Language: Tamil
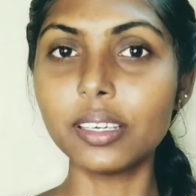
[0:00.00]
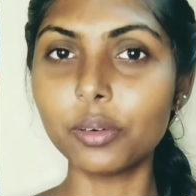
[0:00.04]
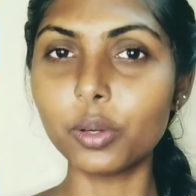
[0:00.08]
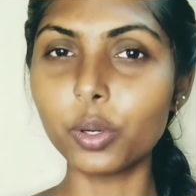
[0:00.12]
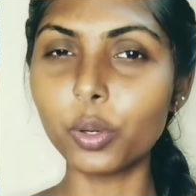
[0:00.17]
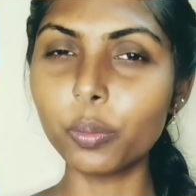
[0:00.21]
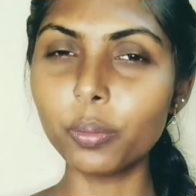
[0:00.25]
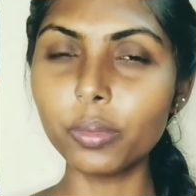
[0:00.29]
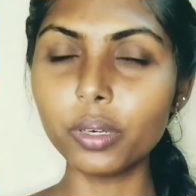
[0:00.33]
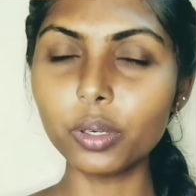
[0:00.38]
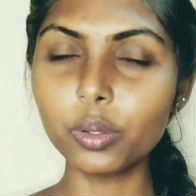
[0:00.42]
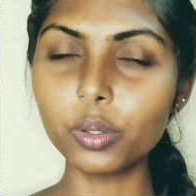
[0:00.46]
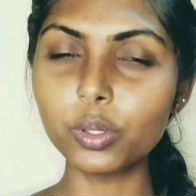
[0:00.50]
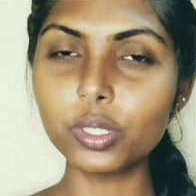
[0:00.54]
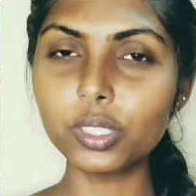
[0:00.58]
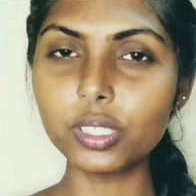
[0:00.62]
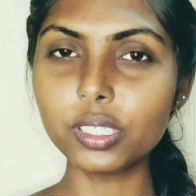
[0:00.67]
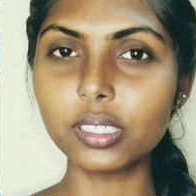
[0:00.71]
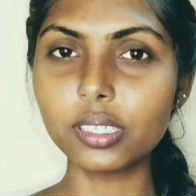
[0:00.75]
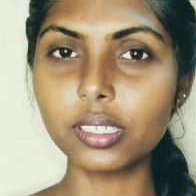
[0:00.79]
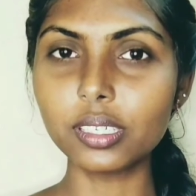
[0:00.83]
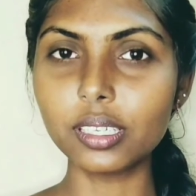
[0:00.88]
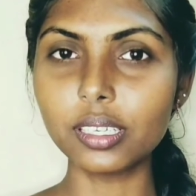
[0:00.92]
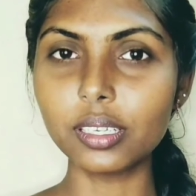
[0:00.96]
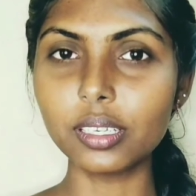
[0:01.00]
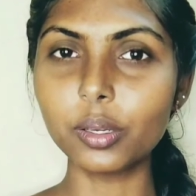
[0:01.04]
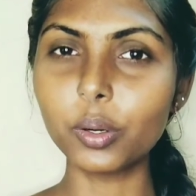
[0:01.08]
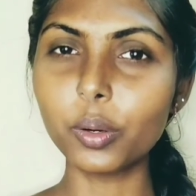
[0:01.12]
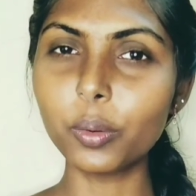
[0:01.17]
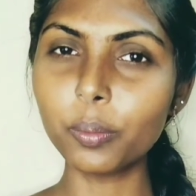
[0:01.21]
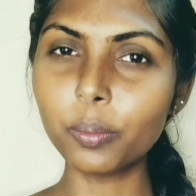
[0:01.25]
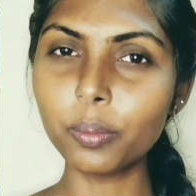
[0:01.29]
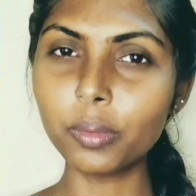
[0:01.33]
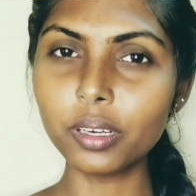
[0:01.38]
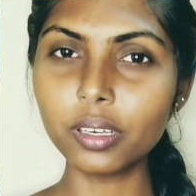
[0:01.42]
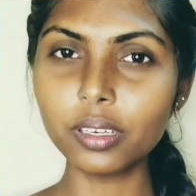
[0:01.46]
ரொம்ப கொஞ்சம் கேர்ள்
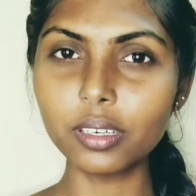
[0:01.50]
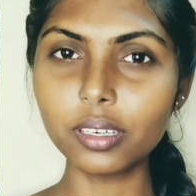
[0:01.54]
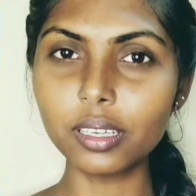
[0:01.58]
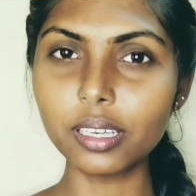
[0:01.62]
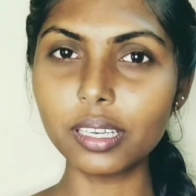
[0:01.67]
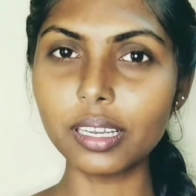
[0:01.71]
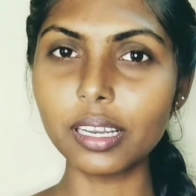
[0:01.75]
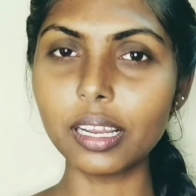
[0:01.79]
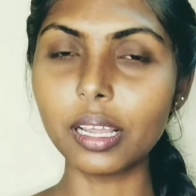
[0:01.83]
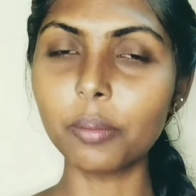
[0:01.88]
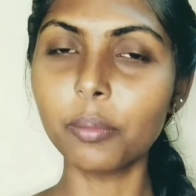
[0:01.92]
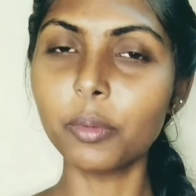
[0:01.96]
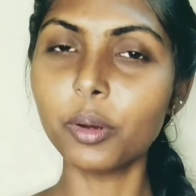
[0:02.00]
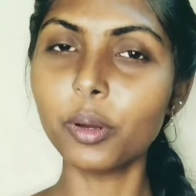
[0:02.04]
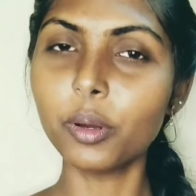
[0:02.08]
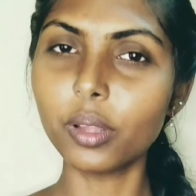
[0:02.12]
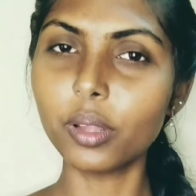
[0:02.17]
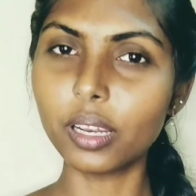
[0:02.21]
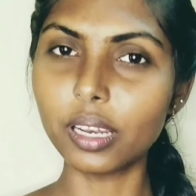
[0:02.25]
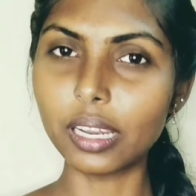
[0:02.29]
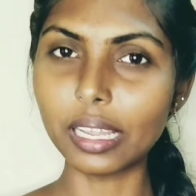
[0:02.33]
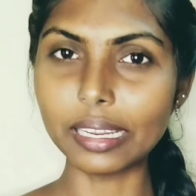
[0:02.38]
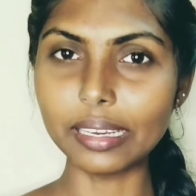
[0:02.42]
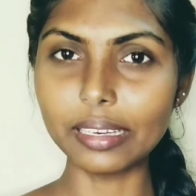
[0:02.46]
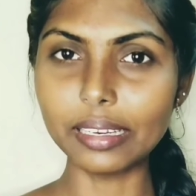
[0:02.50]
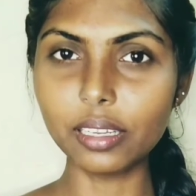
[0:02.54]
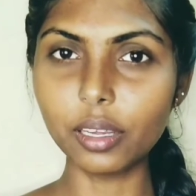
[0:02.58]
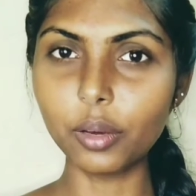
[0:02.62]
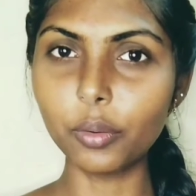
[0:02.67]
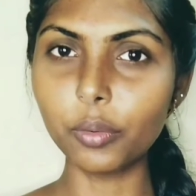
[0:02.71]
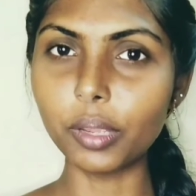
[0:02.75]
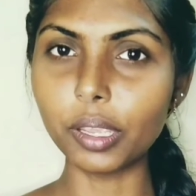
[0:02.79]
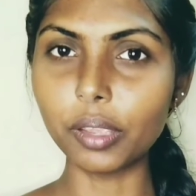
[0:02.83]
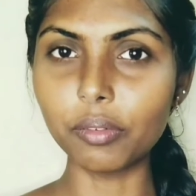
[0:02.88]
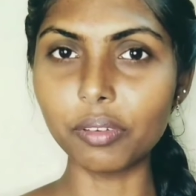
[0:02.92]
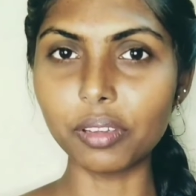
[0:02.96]
ரொம்ப கேர்ள் இல்லாமல் லைட்டாக
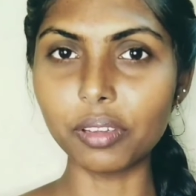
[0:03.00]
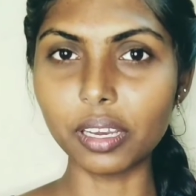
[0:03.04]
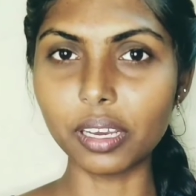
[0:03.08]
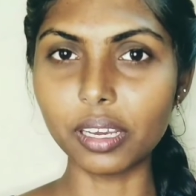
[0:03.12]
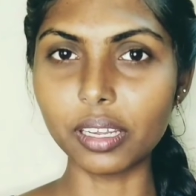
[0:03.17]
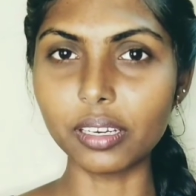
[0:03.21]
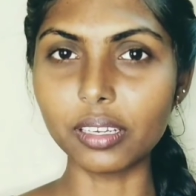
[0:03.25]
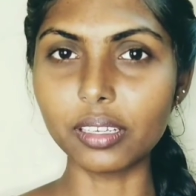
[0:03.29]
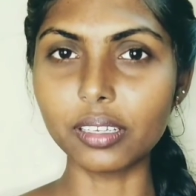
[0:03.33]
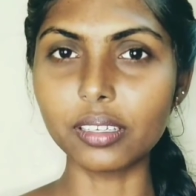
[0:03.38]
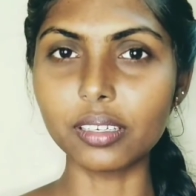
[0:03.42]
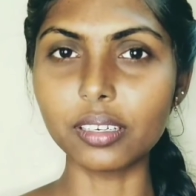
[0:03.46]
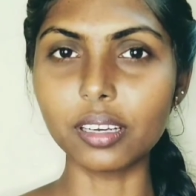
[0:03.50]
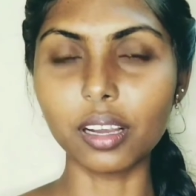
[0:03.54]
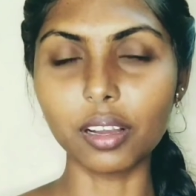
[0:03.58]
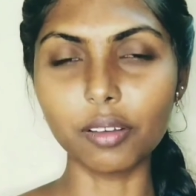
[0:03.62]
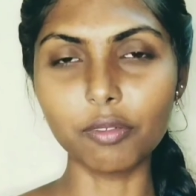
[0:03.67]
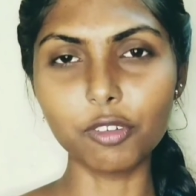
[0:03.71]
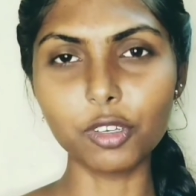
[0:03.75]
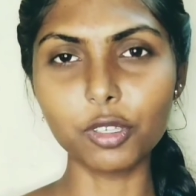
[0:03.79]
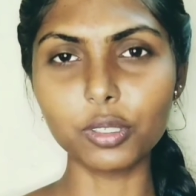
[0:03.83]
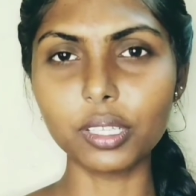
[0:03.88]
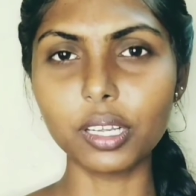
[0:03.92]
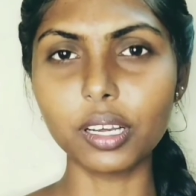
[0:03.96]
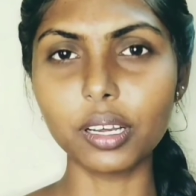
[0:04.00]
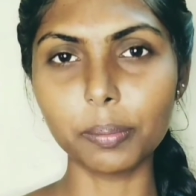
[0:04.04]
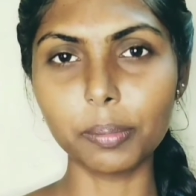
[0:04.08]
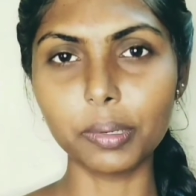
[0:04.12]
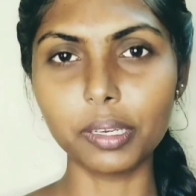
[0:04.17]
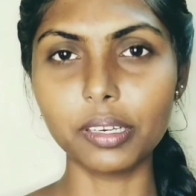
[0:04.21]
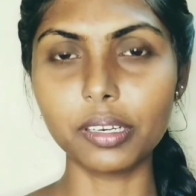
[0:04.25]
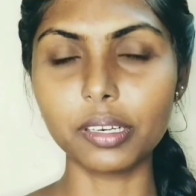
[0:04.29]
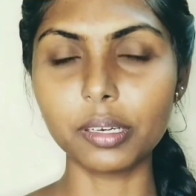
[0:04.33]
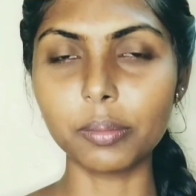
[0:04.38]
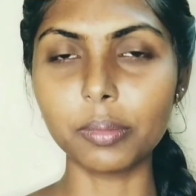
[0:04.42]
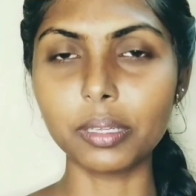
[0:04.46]
வேவியாக இருக்குது அவ்வளவுதான்
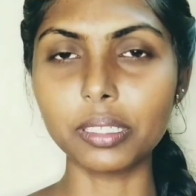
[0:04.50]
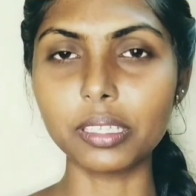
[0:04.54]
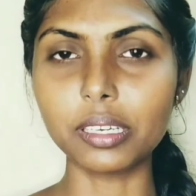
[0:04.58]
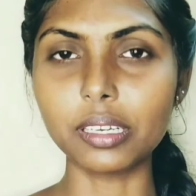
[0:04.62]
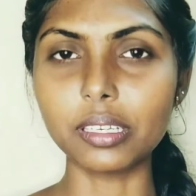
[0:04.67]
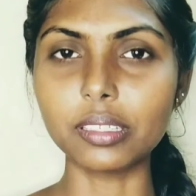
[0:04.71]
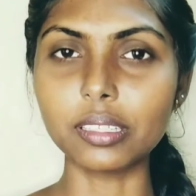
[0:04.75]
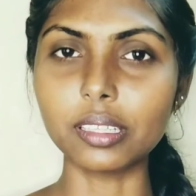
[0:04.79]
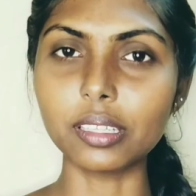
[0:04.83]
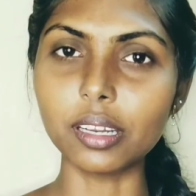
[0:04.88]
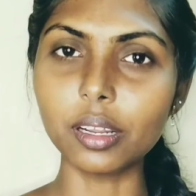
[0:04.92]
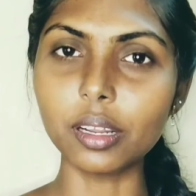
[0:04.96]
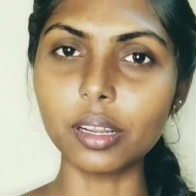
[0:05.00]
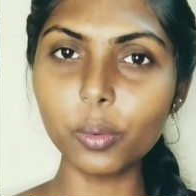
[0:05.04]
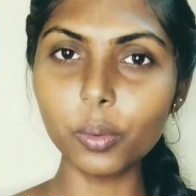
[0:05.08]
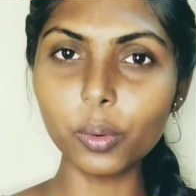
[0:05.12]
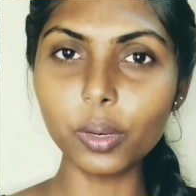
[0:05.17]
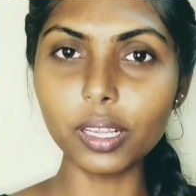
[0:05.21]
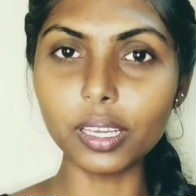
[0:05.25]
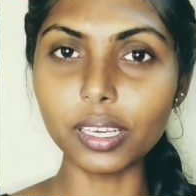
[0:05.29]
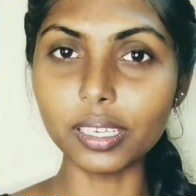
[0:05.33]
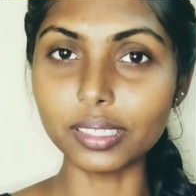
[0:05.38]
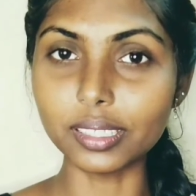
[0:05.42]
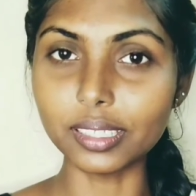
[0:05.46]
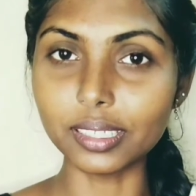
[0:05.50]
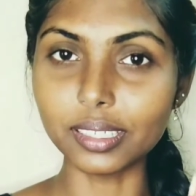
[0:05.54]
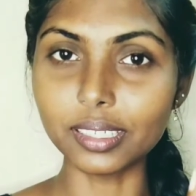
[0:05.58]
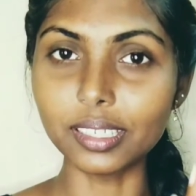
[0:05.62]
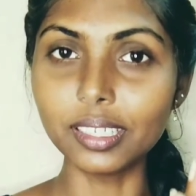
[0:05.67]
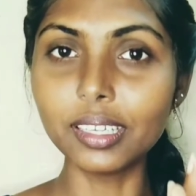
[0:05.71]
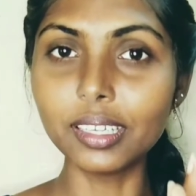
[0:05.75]
அப்படின்ற மாதிரி இருந்ததுன்னா உங்களுக்கு அந்த